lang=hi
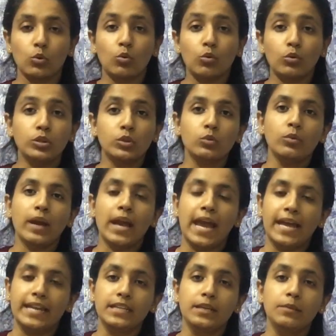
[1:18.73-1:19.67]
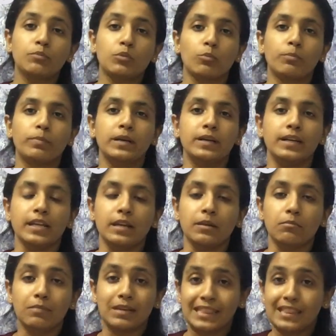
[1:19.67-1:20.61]
और टू एनी प्रॉपर्टी
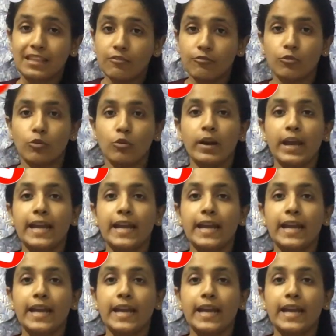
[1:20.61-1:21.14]
मतलब वो